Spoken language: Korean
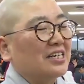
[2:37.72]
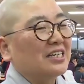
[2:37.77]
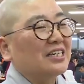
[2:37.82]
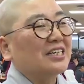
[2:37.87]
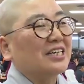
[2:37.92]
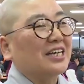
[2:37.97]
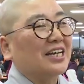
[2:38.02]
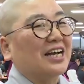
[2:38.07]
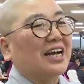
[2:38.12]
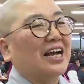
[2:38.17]

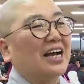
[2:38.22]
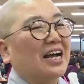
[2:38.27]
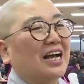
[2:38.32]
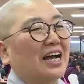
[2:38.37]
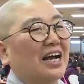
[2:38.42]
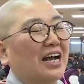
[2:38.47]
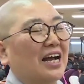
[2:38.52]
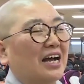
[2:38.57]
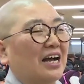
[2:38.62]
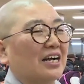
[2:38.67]

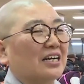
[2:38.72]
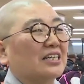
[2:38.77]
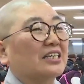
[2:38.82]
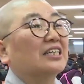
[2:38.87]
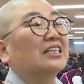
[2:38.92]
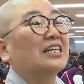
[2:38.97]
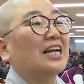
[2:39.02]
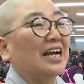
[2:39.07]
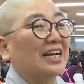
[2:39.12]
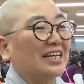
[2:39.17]
여기가
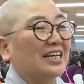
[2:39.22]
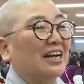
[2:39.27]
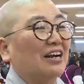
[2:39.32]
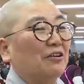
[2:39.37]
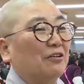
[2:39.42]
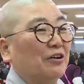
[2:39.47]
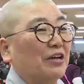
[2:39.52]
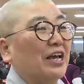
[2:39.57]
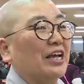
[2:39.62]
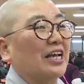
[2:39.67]

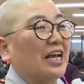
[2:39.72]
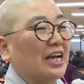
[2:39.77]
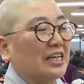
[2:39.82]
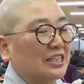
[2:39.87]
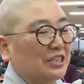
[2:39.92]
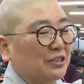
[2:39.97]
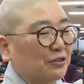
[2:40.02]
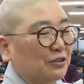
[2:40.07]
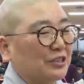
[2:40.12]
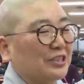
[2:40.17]
극락이라고
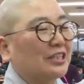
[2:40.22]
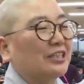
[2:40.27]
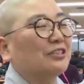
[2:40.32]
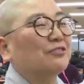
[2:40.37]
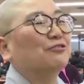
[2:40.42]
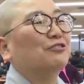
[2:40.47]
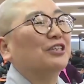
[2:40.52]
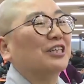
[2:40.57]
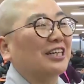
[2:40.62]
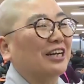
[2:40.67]
얘기하시고
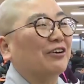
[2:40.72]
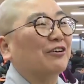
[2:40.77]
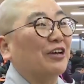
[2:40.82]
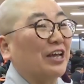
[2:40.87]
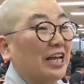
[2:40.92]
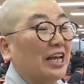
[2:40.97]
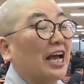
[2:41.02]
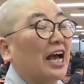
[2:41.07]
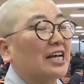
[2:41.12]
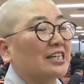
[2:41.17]
천국이라고
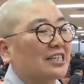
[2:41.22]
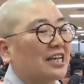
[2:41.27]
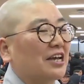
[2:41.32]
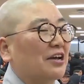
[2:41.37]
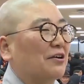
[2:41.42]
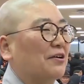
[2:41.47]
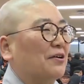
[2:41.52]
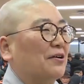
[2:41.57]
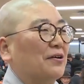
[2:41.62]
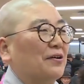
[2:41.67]

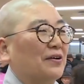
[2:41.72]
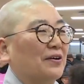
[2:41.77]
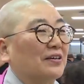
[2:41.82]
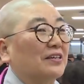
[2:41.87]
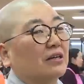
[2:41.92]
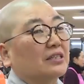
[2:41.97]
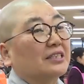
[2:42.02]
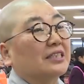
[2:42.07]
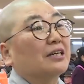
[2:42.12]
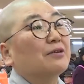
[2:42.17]
얘기하세요.
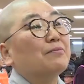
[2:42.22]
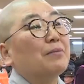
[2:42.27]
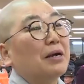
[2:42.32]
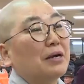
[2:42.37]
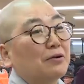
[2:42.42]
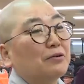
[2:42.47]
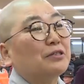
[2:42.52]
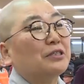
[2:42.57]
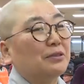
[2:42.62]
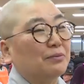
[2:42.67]

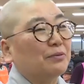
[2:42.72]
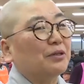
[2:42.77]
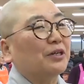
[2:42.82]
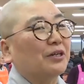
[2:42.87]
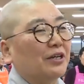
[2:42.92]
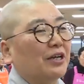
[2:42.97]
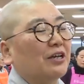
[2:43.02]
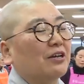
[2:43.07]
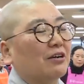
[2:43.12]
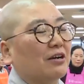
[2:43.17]
정말로
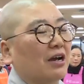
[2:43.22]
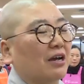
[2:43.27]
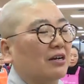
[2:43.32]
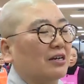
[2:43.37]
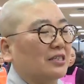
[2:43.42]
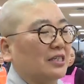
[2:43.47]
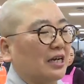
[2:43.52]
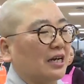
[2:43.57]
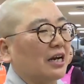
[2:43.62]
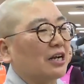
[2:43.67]
쉼터의
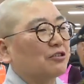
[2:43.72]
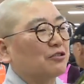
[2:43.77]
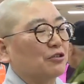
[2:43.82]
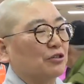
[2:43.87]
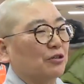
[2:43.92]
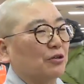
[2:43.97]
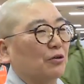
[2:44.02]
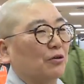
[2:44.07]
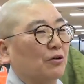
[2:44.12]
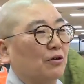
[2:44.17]
역할을 잘할 수
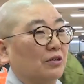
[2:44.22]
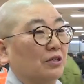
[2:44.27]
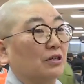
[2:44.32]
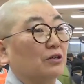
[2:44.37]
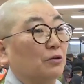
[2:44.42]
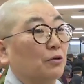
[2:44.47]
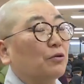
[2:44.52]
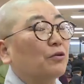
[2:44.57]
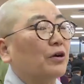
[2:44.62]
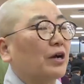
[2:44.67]
있도록
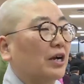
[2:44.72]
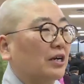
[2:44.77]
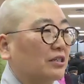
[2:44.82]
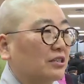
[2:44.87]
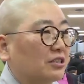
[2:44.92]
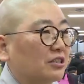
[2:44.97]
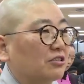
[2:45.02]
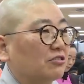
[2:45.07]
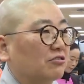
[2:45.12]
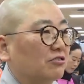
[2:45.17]
노력할
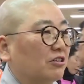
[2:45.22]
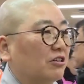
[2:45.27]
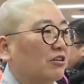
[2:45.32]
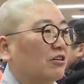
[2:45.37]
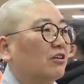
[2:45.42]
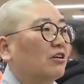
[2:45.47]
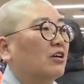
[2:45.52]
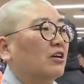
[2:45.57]
것이고요.